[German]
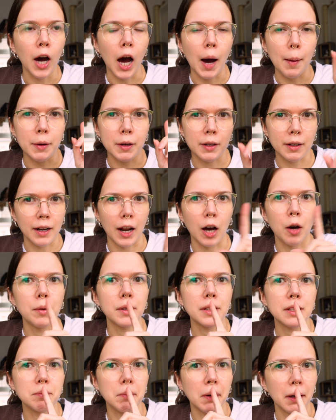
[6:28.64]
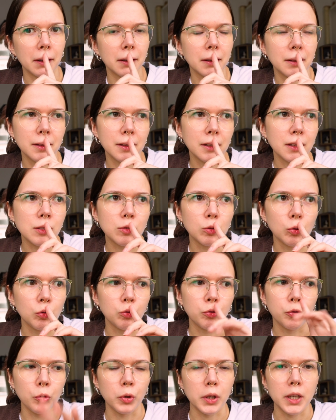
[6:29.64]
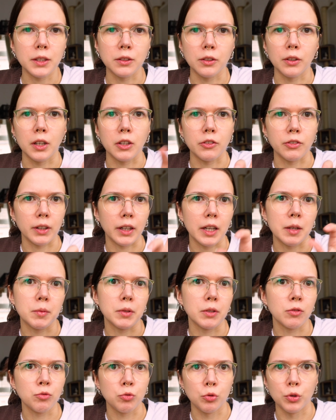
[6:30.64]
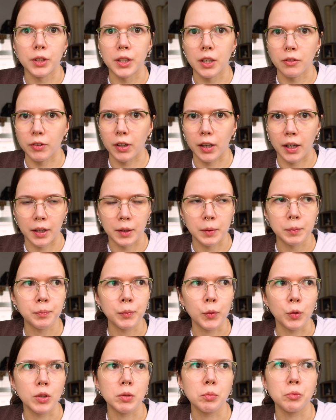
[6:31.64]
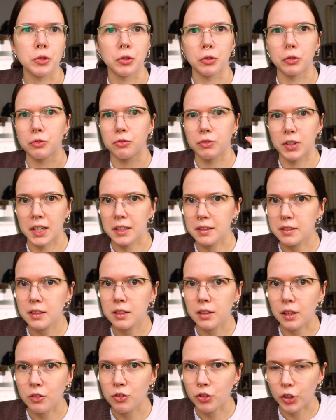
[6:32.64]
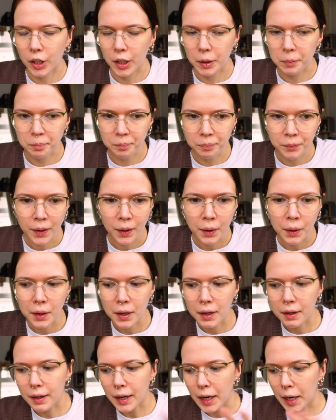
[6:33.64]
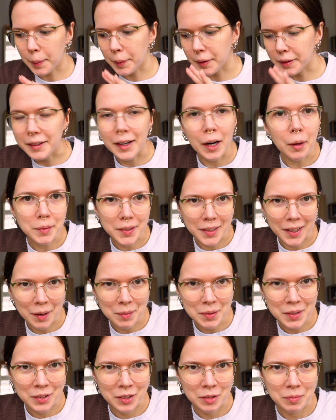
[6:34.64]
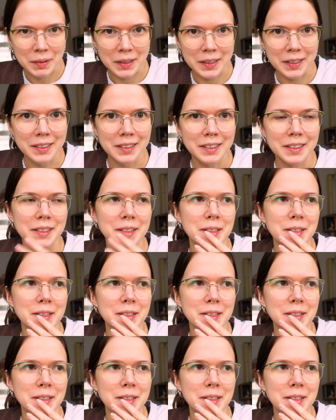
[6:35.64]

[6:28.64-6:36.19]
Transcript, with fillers: Aber ich glaube, das mache ich nicht so vorher, sondern ich fange gleich mit den Folien einfach an. Und ich muss auch noch ein Fazit dann schreiben. Aber den Hauptteil habe ich schon mal.